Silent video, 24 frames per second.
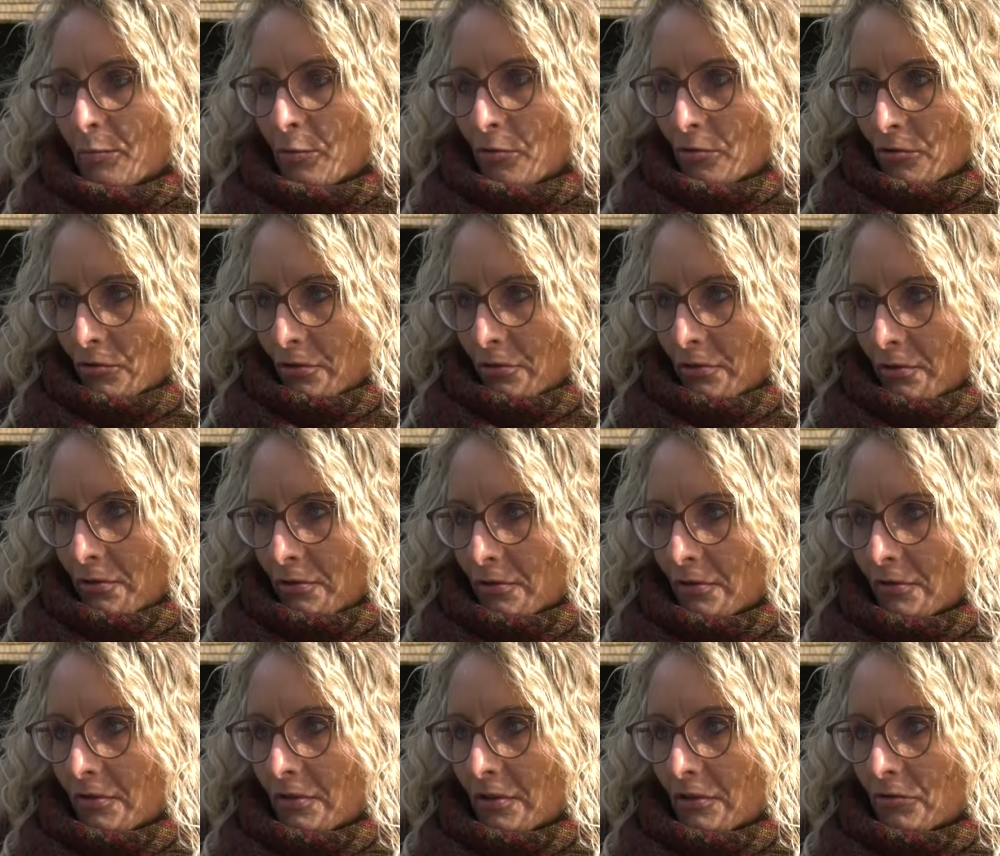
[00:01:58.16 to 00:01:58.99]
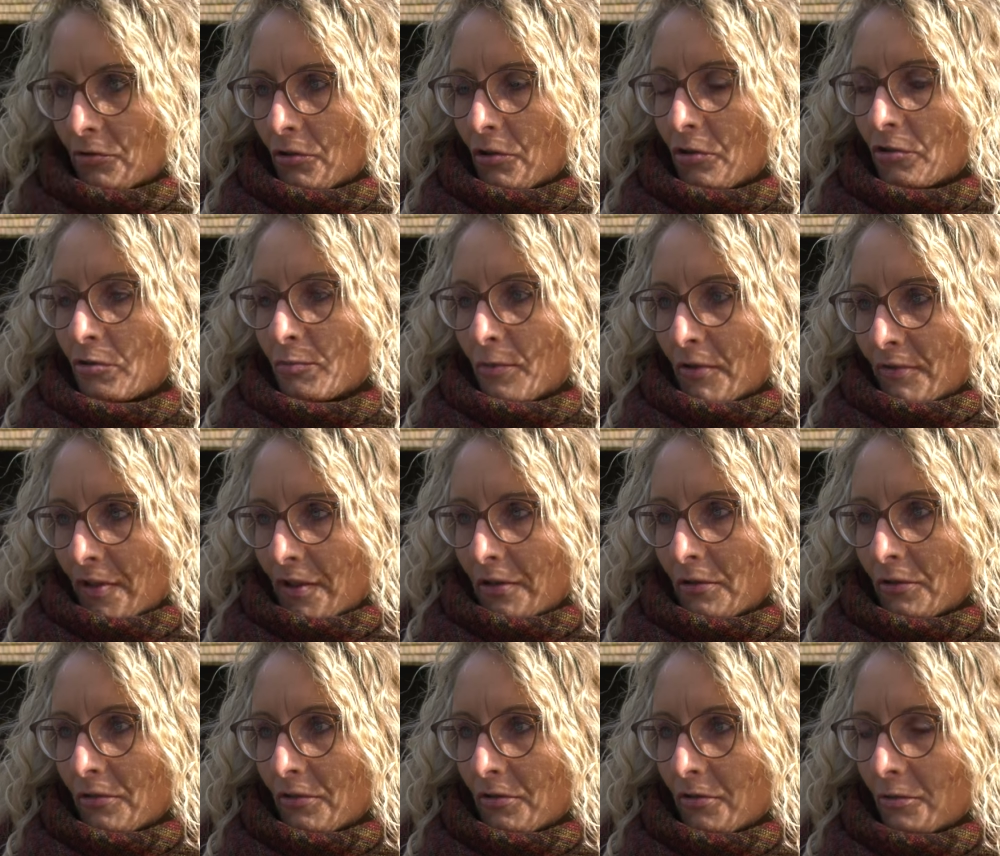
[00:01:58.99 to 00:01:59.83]
poszczono, to znaczy
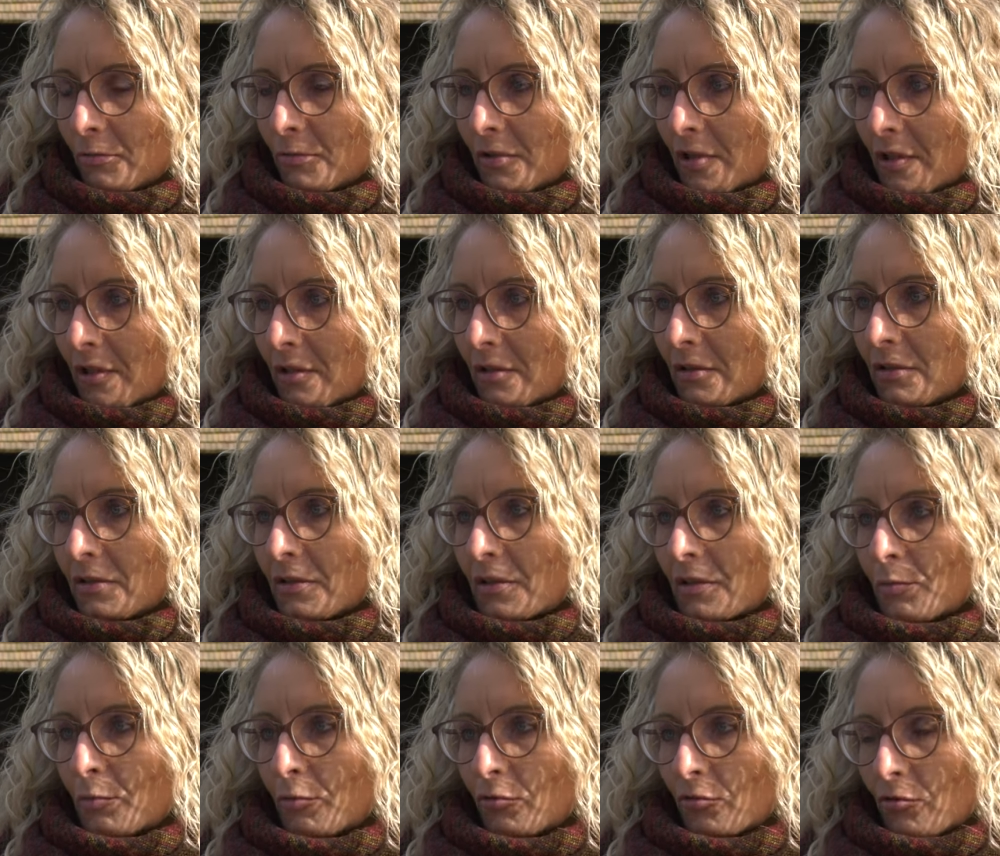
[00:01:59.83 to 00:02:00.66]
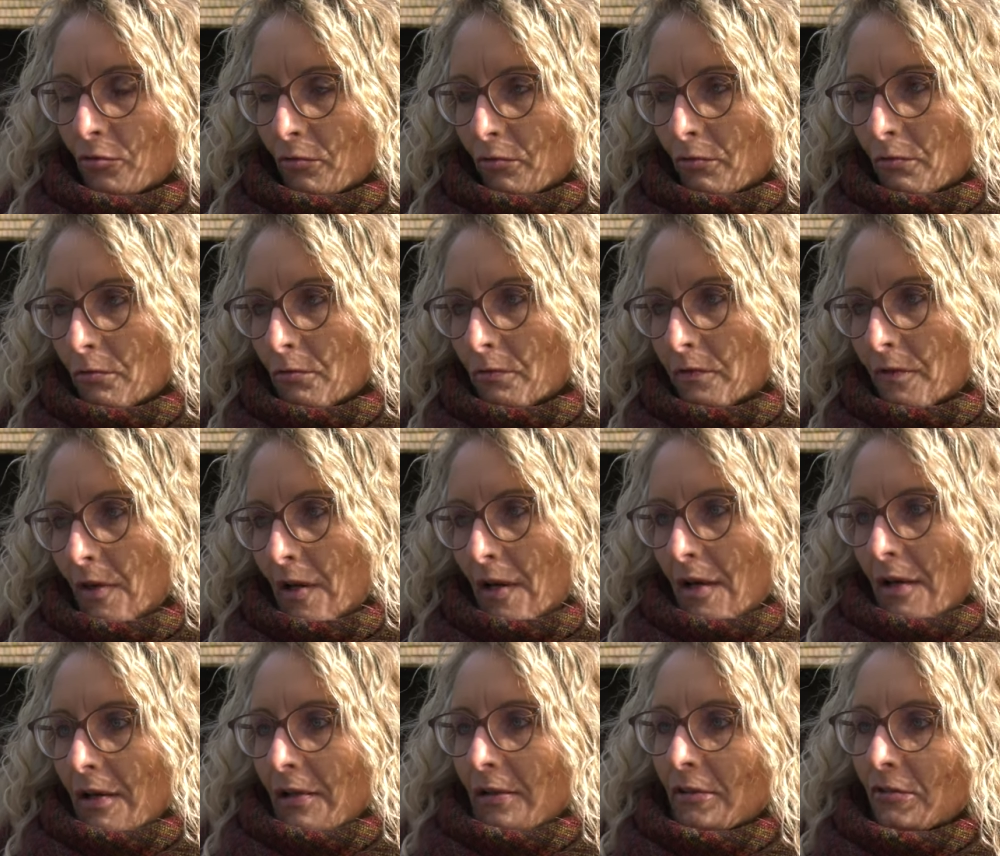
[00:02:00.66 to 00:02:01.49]
odmawiano sobie y, posiłków.
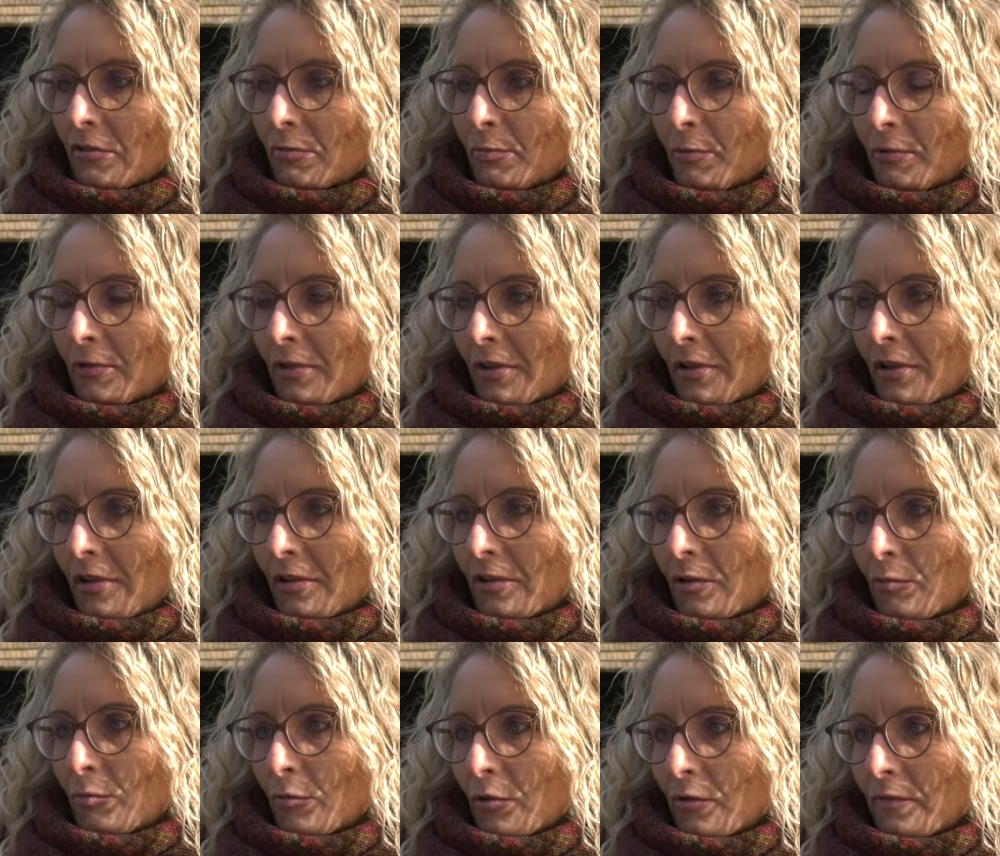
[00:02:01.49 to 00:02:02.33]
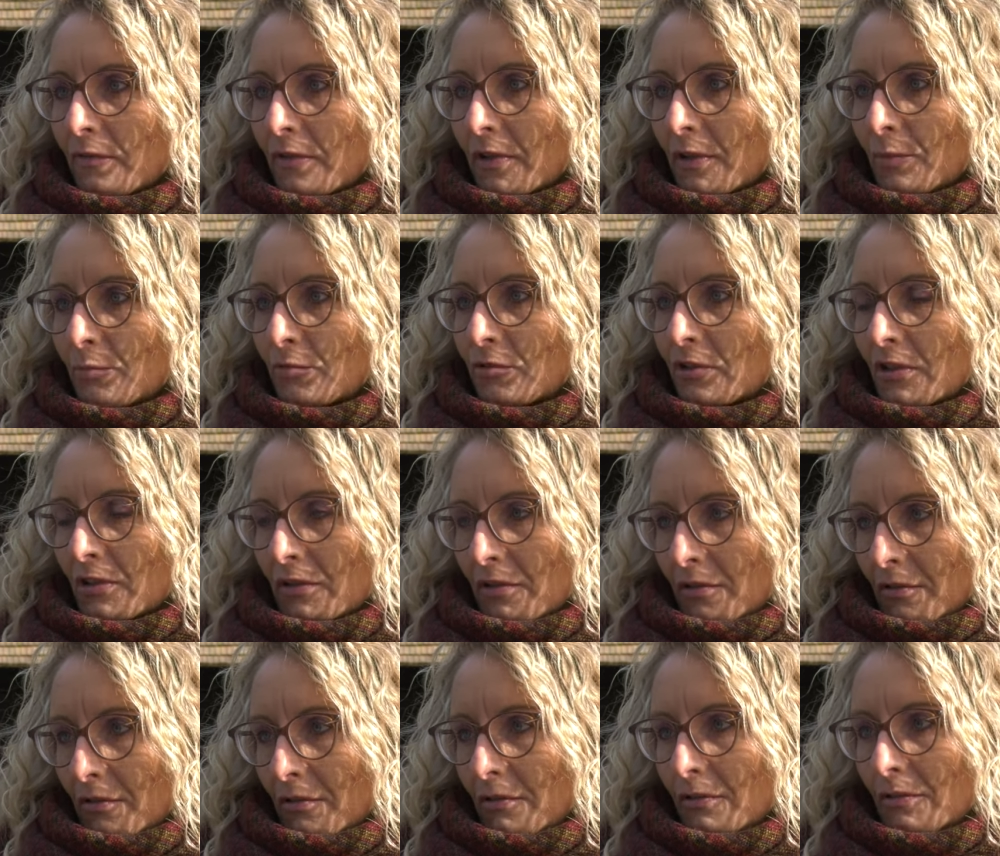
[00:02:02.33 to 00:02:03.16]
Gospodynie domowe
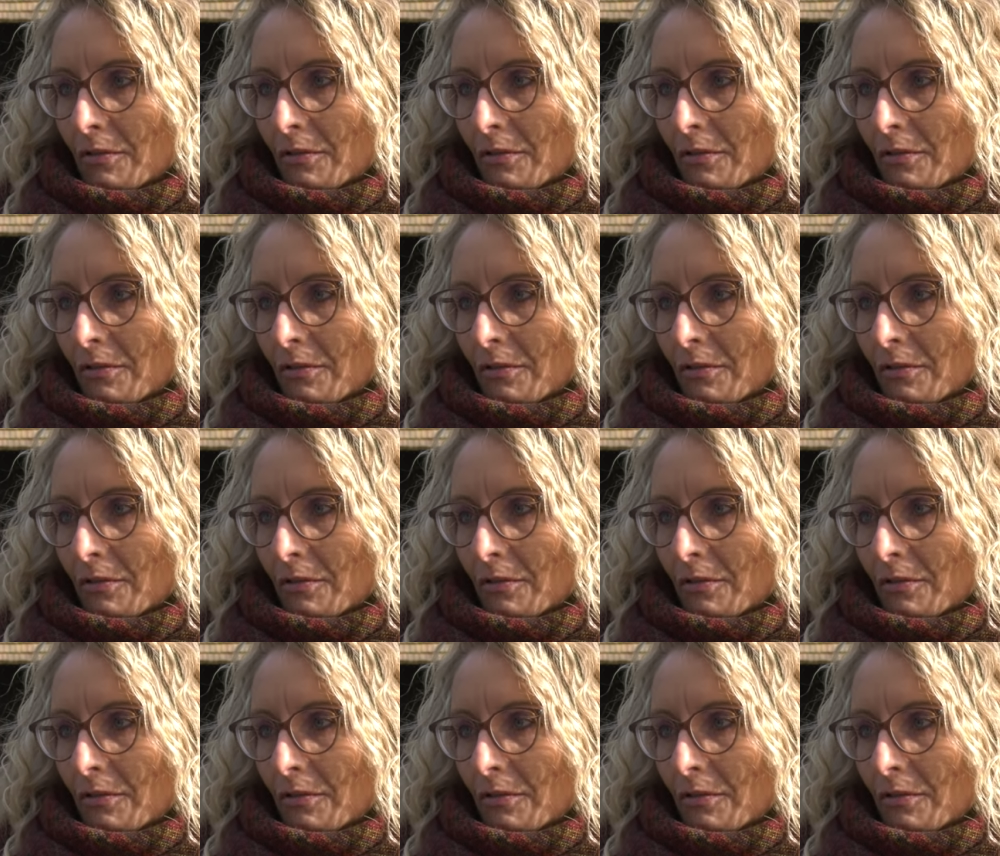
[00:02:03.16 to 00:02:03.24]
przed, y,